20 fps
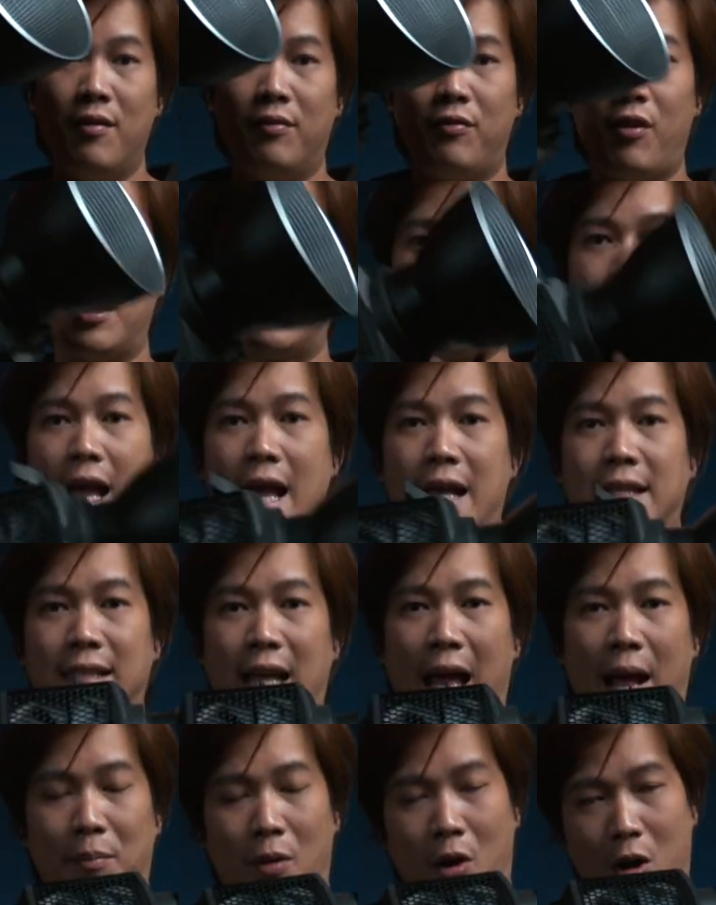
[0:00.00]
Forza
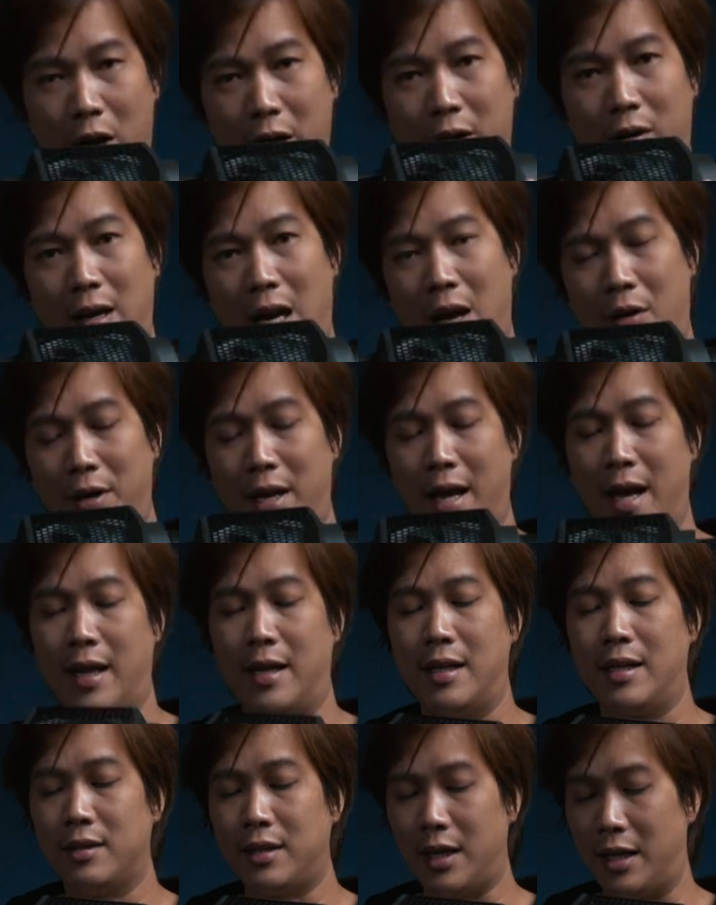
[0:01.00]
สามร้อยของเราเนี่ย
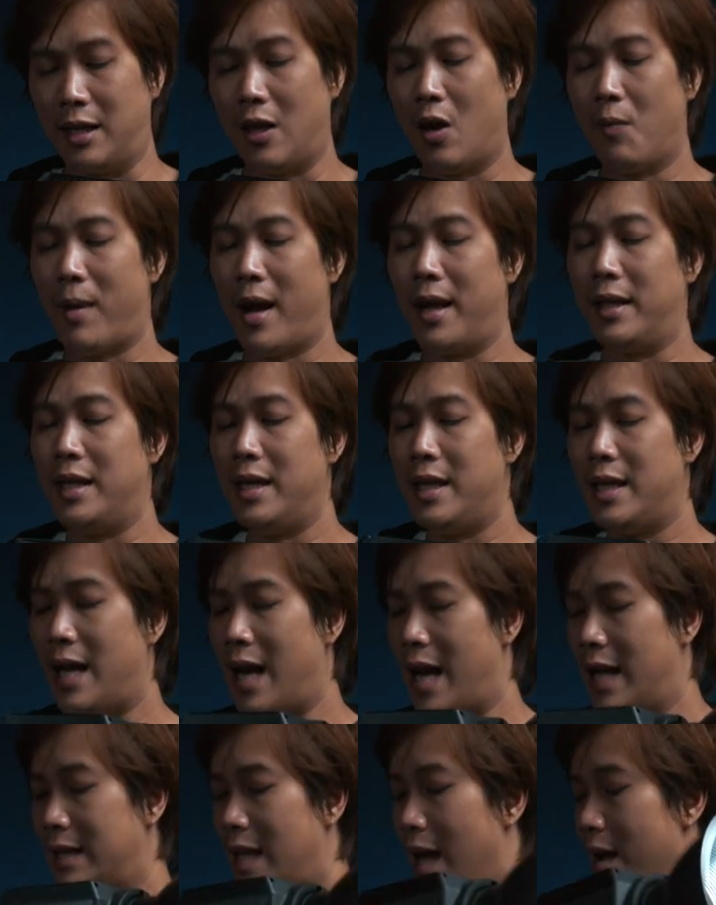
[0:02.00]
ติดเข้าไปที่
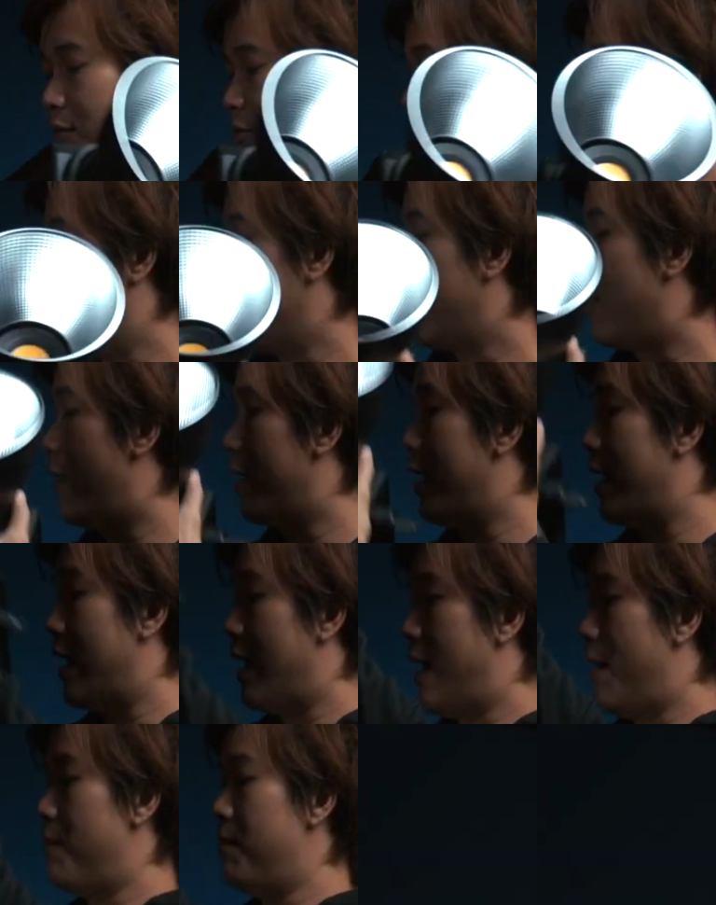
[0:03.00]
ขาตั้งไฟก่อนนะครับ